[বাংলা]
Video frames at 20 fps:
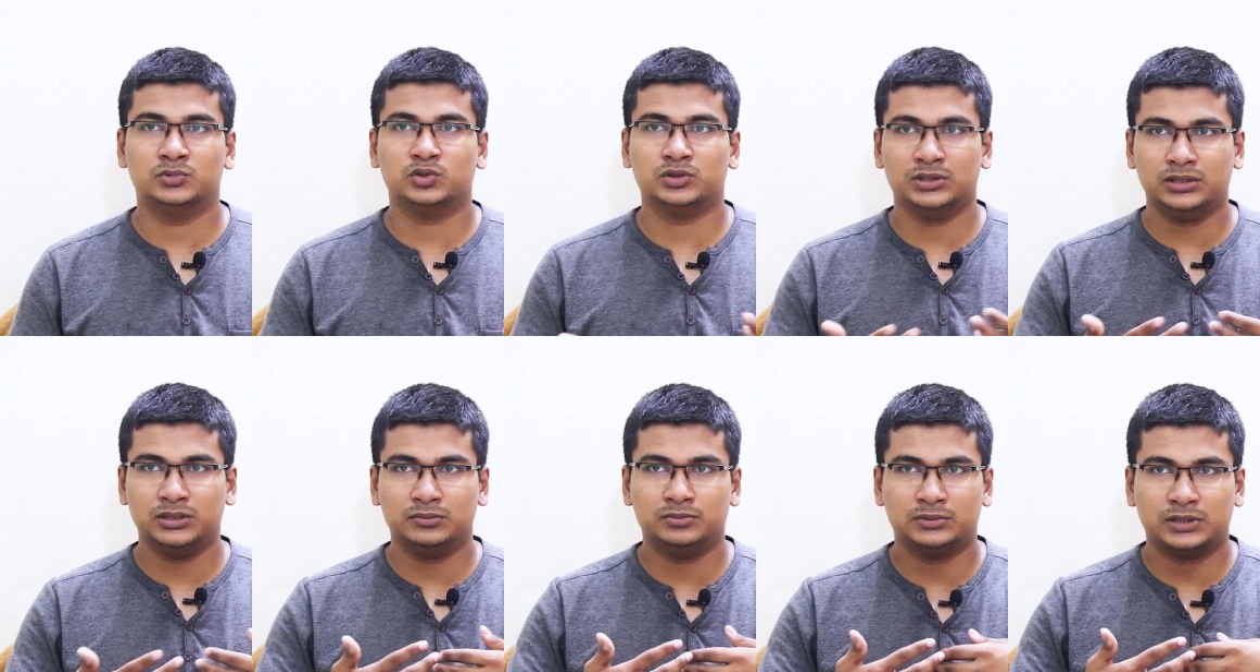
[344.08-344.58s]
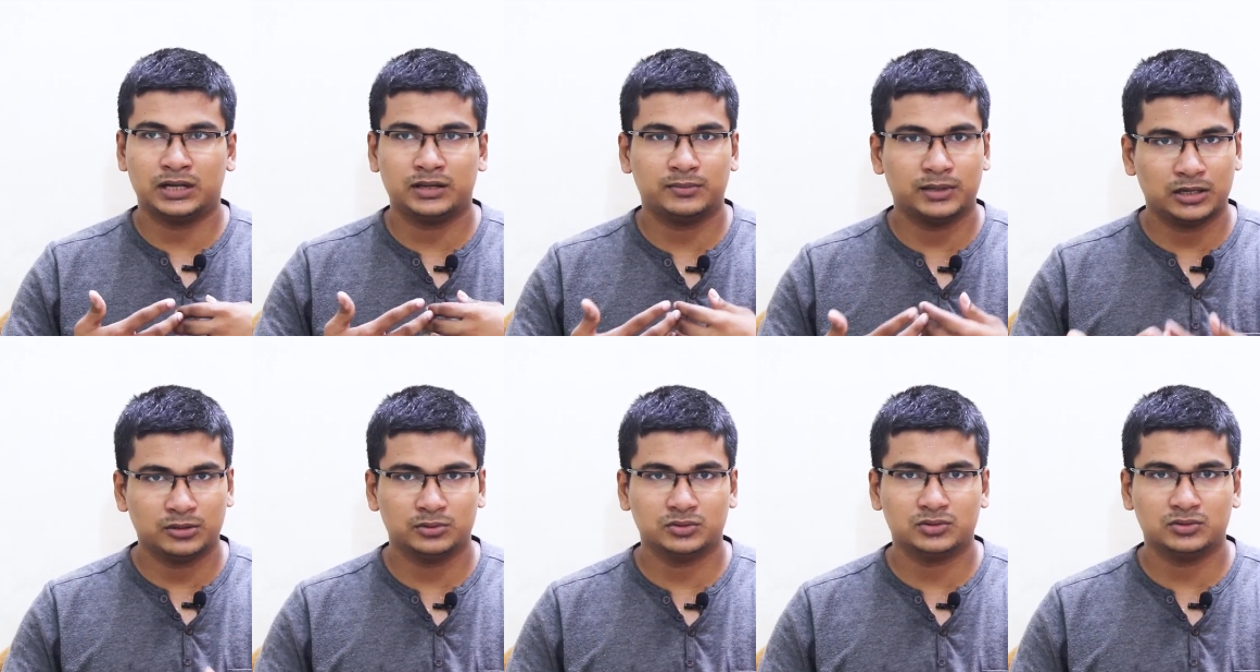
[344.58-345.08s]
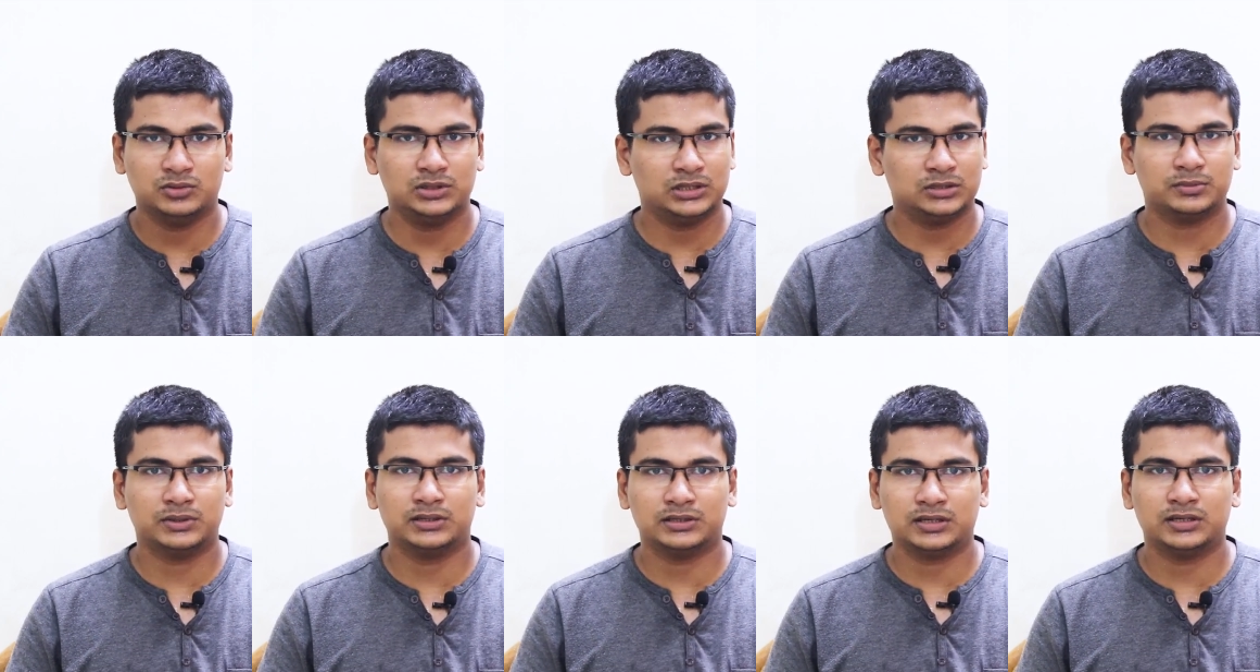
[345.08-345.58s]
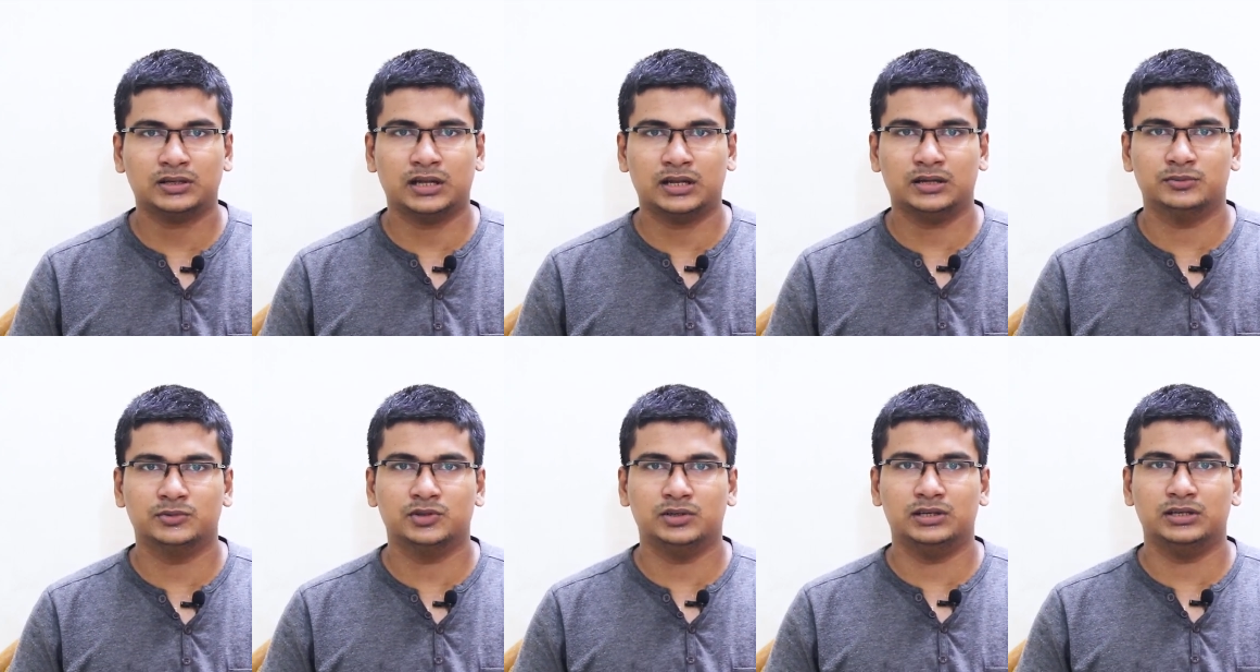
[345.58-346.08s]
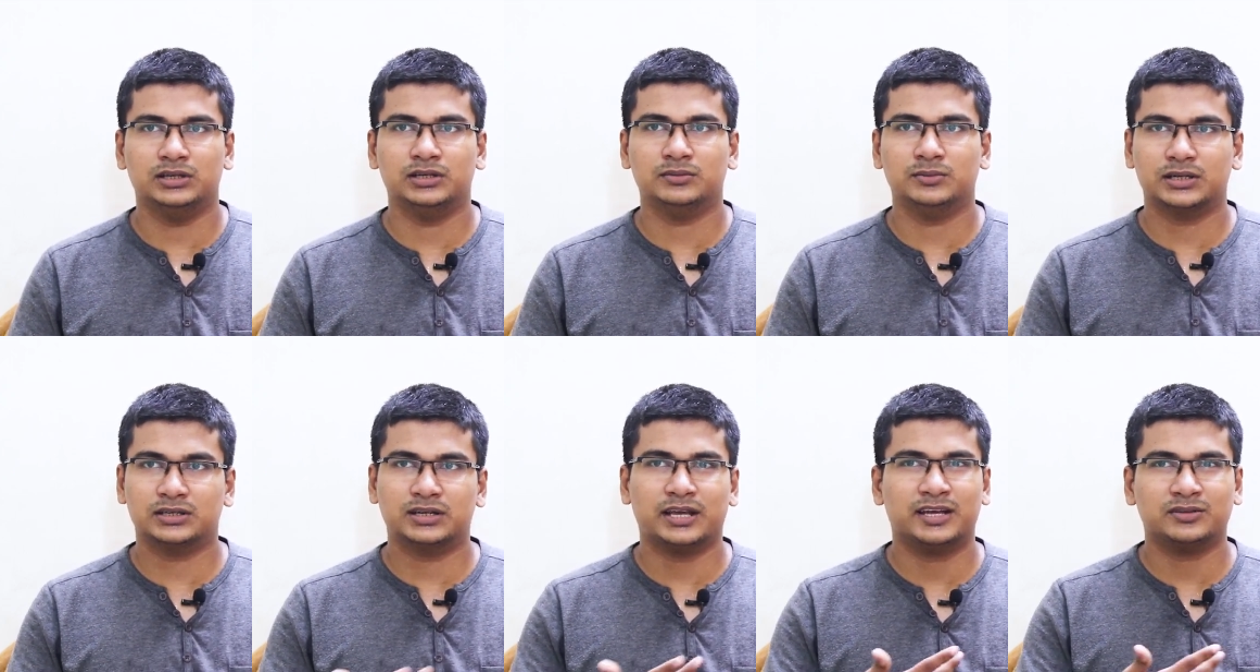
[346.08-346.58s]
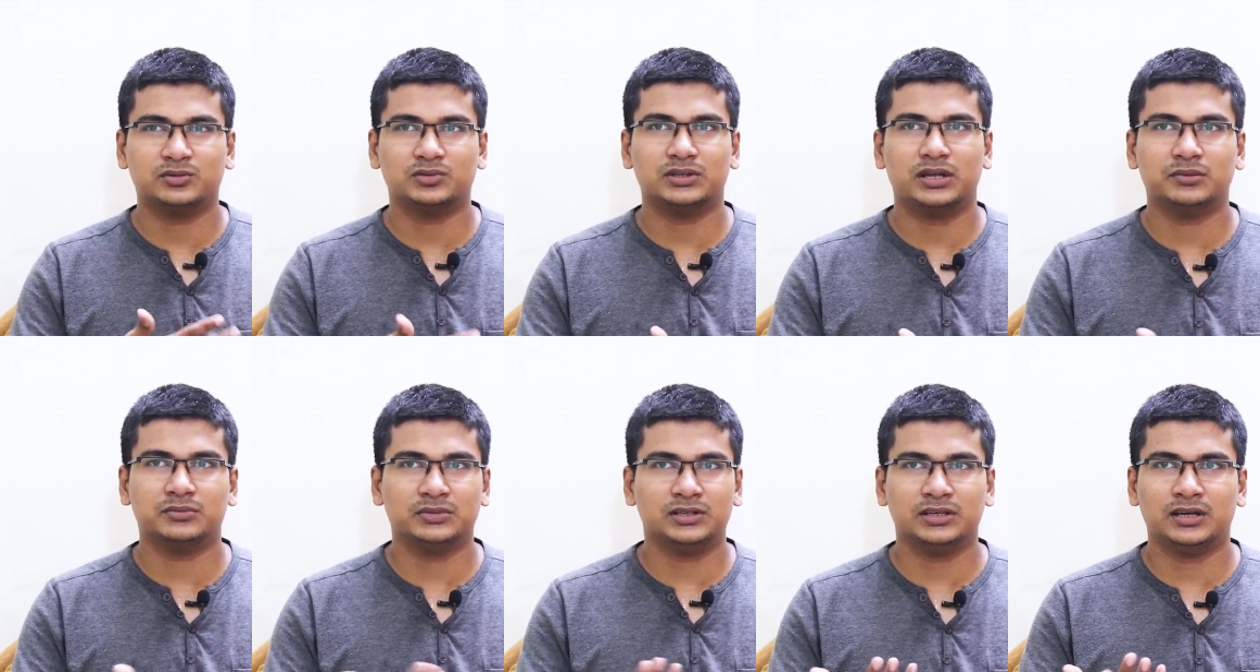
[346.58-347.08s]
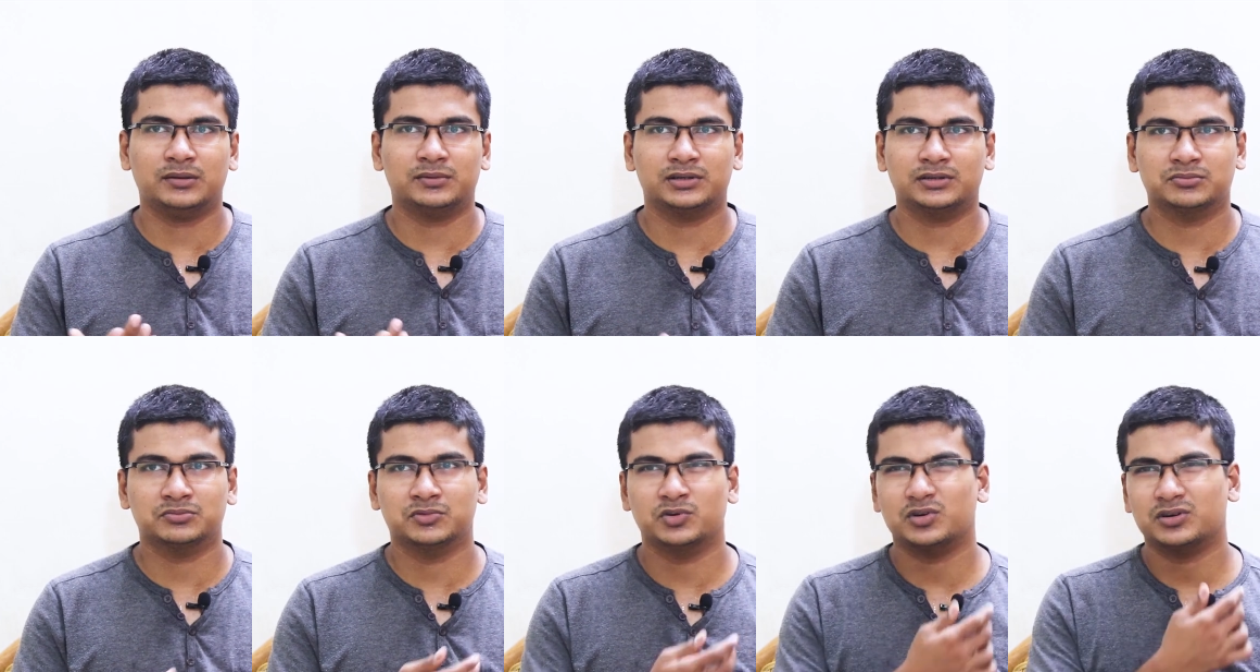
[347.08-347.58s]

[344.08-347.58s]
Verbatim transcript: যদি তারা ভালো মতো দিতে পারে তাহলে আলহামদুলিল্লাহ বাট এত দাম দিয়ে আমার